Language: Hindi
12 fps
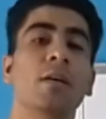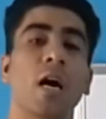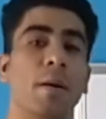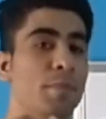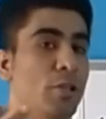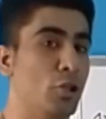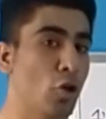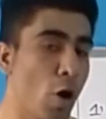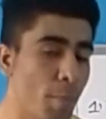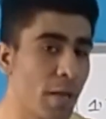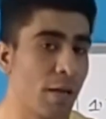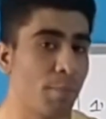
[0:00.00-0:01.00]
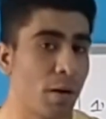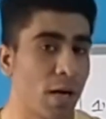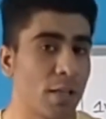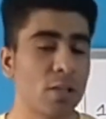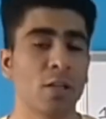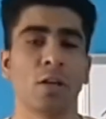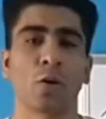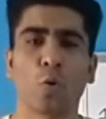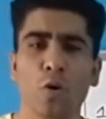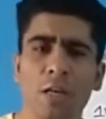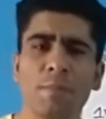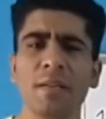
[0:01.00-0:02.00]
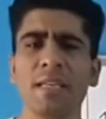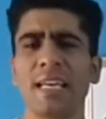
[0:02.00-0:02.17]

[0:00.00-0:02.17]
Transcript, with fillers: अपनी जॉब के बाद कोई भी